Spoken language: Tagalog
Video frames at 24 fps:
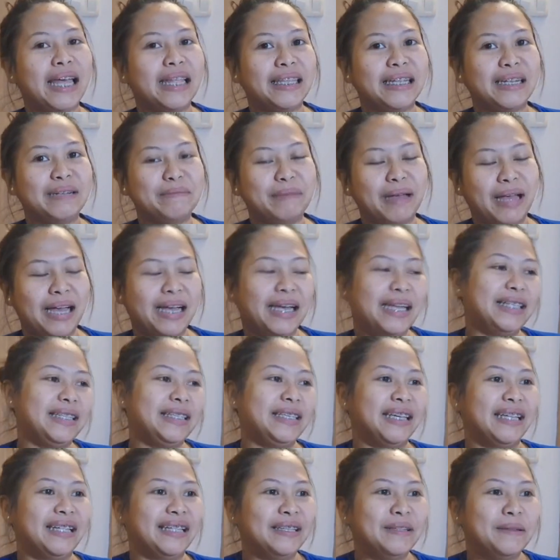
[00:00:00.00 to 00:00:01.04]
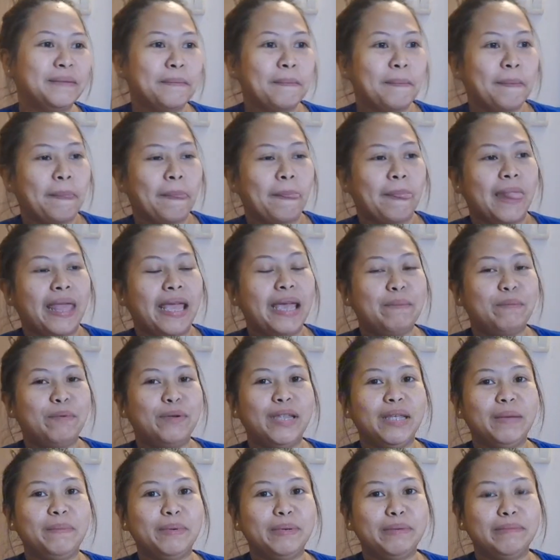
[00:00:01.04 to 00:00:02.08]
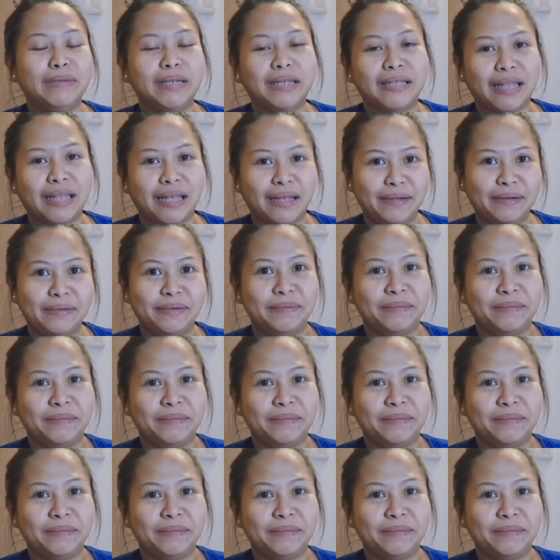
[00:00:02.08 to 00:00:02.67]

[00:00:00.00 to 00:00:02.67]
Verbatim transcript: natin ng mga ganyan. Ipon-ipon muna tayo.